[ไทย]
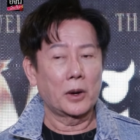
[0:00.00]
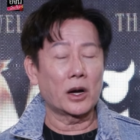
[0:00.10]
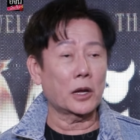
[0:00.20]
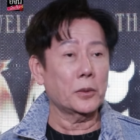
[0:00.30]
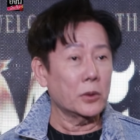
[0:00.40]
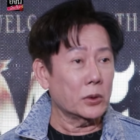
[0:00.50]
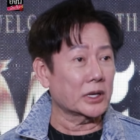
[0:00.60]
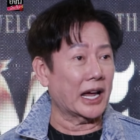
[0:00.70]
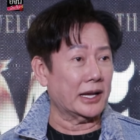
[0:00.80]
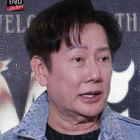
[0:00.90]
พอเราพู
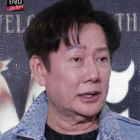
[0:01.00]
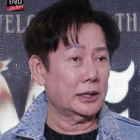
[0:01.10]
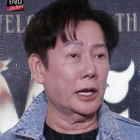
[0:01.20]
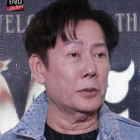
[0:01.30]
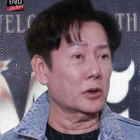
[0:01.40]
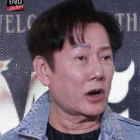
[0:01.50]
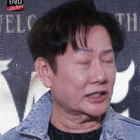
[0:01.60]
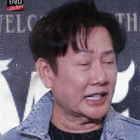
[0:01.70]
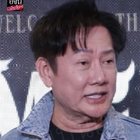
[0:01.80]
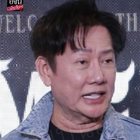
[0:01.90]
ดอ่ะเราพูดข้อ
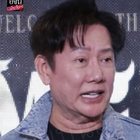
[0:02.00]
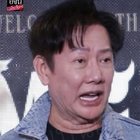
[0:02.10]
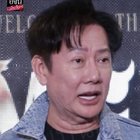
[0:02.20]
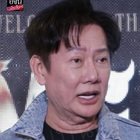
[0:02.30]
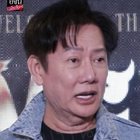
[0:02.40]
เท็จจริงอ่ะ